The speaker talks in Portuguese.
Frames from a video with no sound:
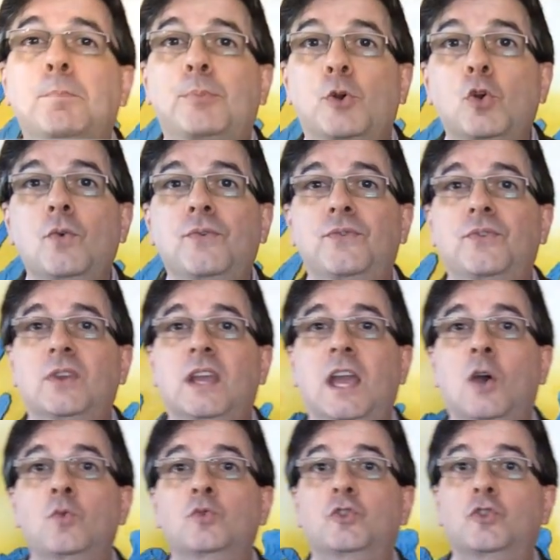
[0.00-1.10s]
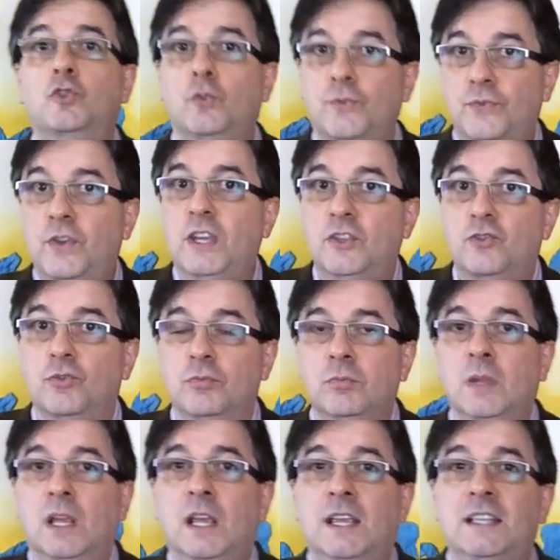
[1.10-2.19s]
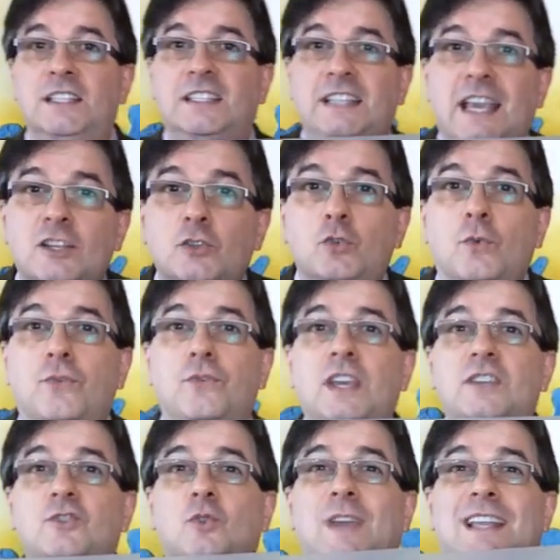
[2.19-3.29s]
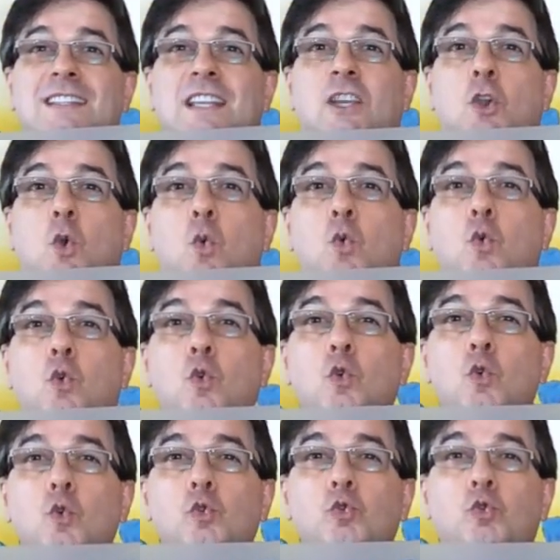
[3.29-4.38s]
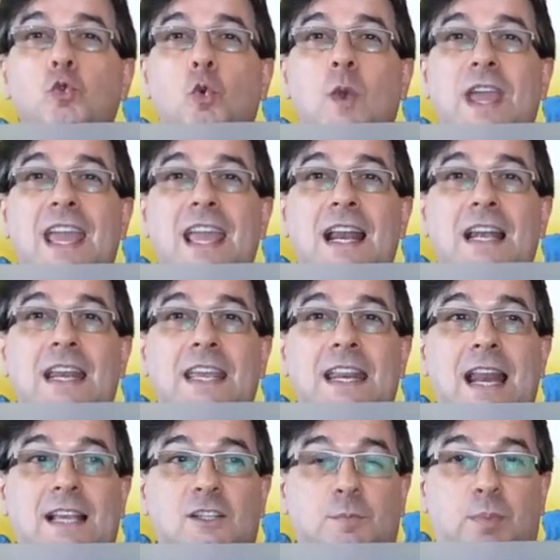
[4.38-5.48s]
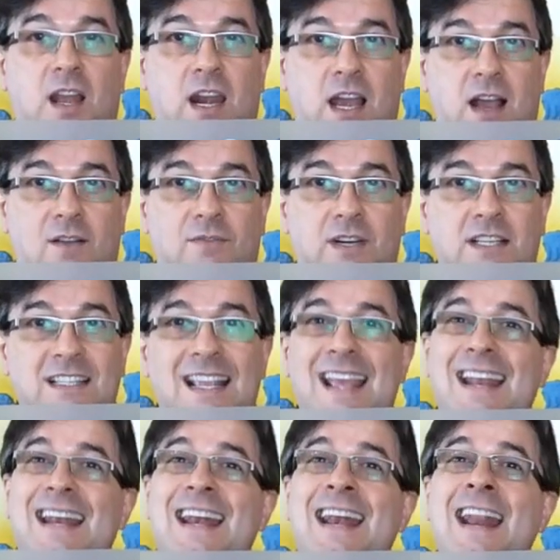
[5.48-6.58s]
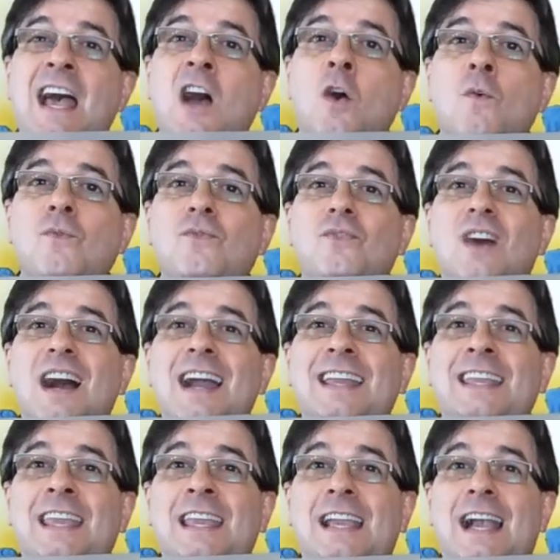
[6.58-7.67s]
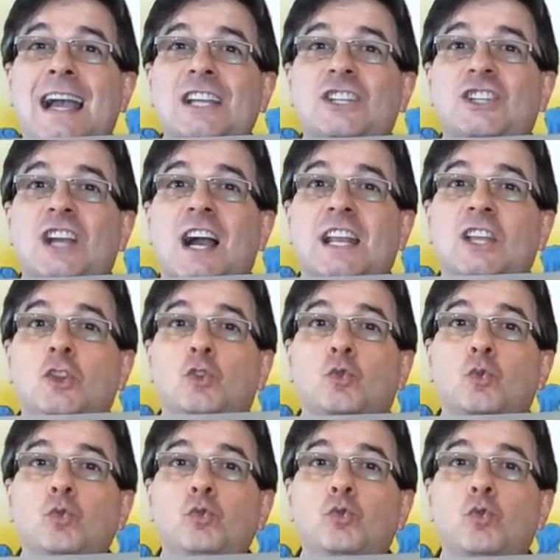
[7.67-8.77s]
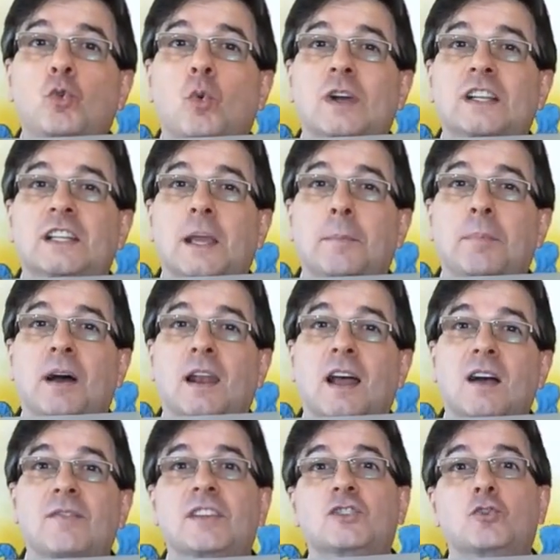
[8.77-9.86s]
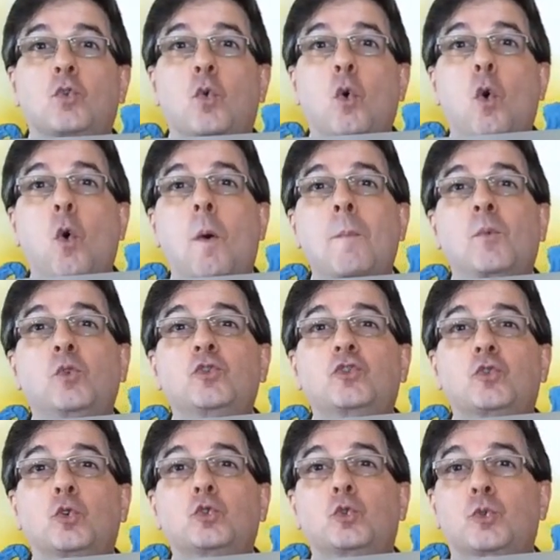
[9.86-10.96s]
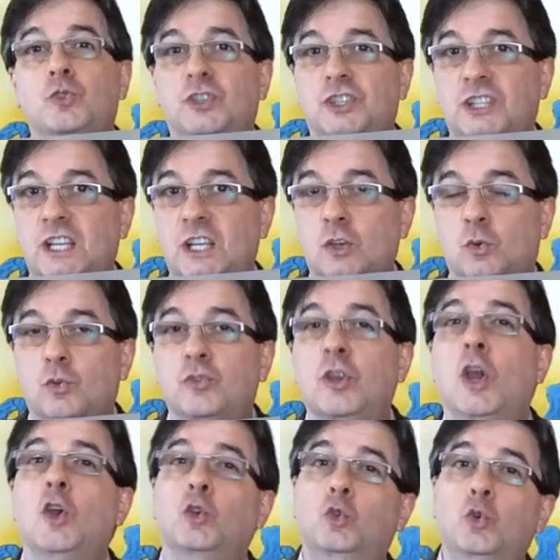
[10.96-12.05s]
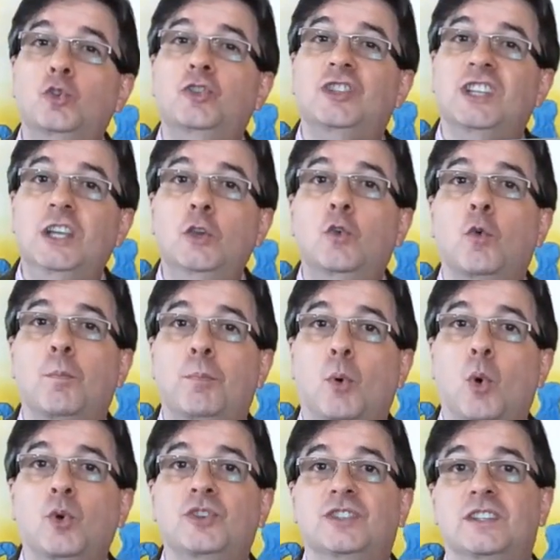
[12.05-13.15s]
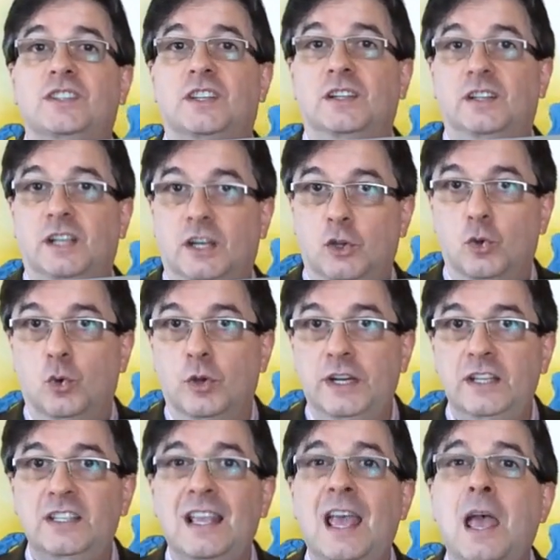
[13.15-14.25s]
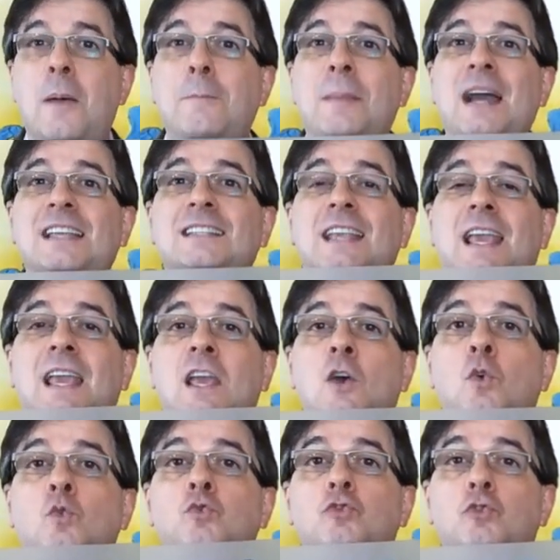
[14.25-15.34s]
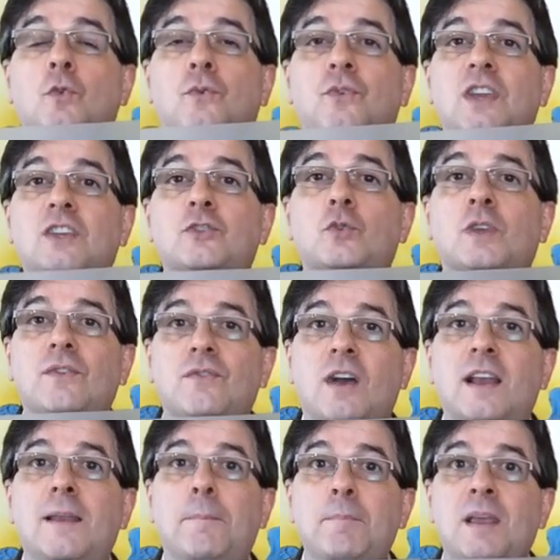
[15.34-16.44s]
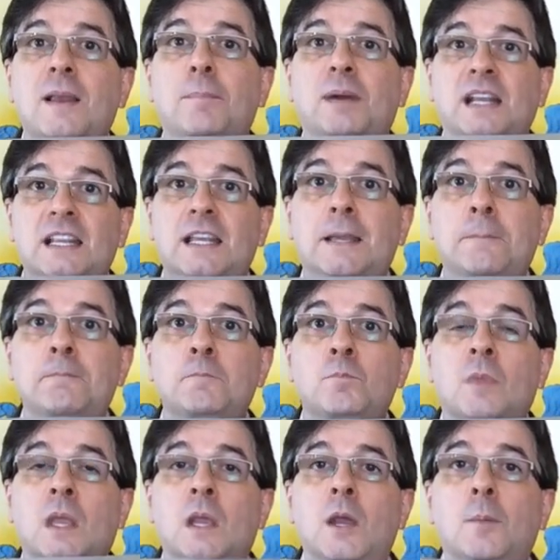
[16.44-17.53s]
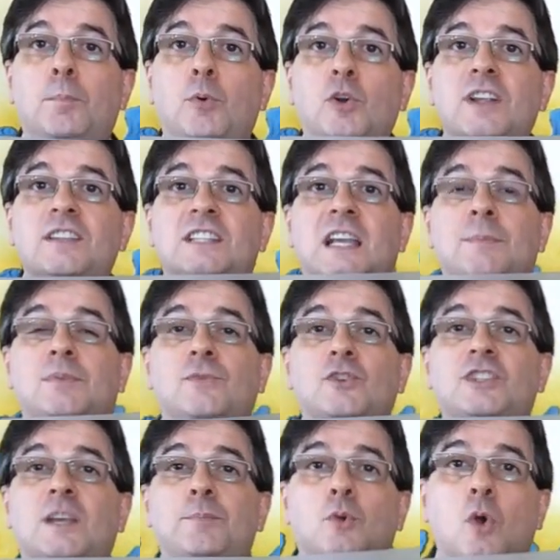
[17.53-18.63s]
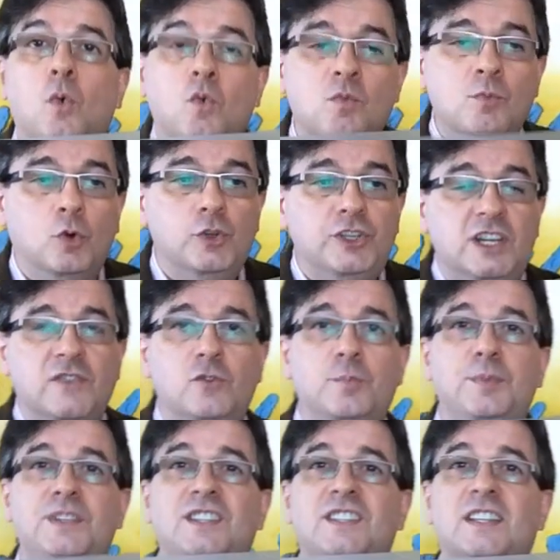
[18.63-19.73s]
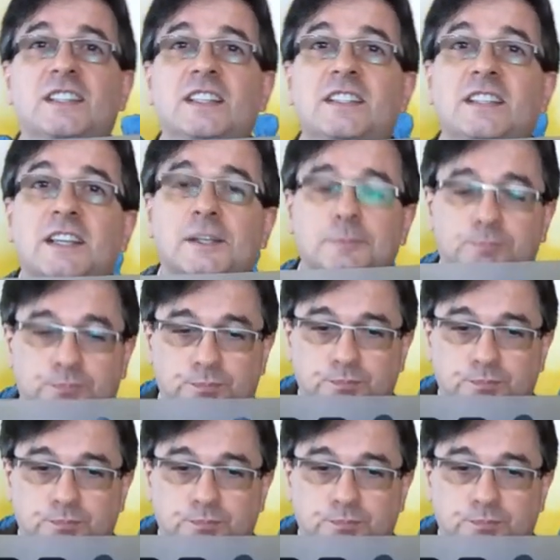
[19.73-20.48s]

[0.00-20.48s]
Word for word: Proof é um sufixo. Se é sufixo, quer dizer que eu grudo ele nas palavras, não vai encaixar em tudo quanto é palavras, como os outros cinco dos cinco posts anteriores, mas é um sufixo que vale a pena aprender. Por exemplo, você por algum motivo precisa dizer